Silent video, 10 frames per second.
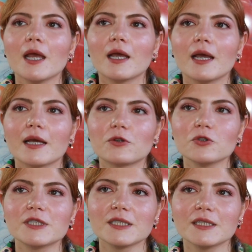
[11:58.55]
Ee,
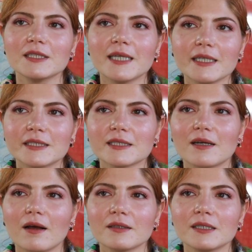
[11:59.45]
Gucci'nin yeni
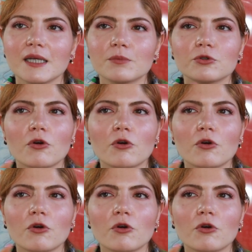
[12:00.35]
çıkan yine bu